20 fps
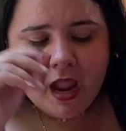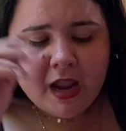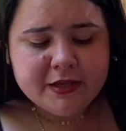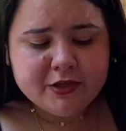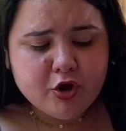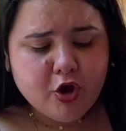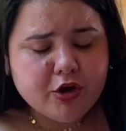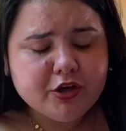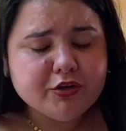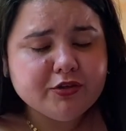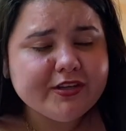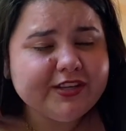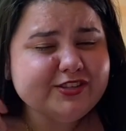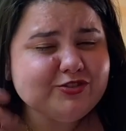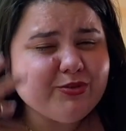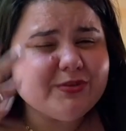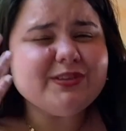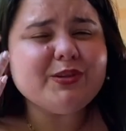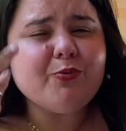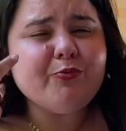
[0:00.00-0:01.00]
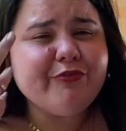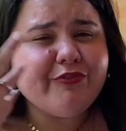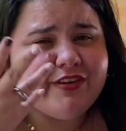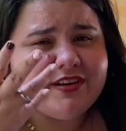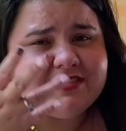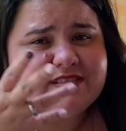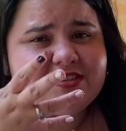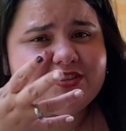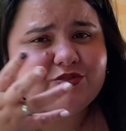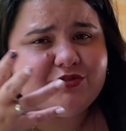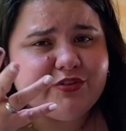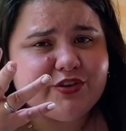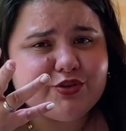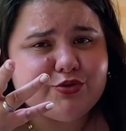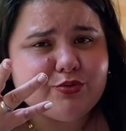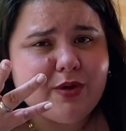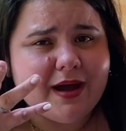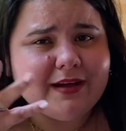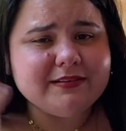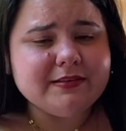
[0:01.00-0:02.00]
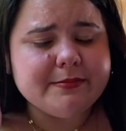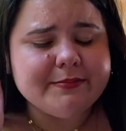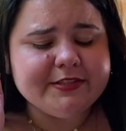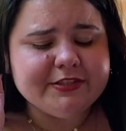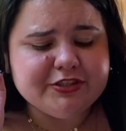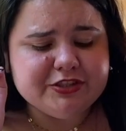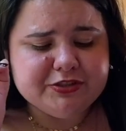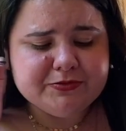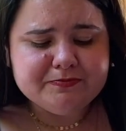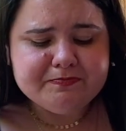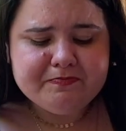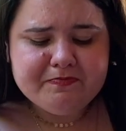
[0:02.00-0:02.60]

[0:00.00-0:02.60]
E ó, que eu nem sou tão fã assim de feijoada, mas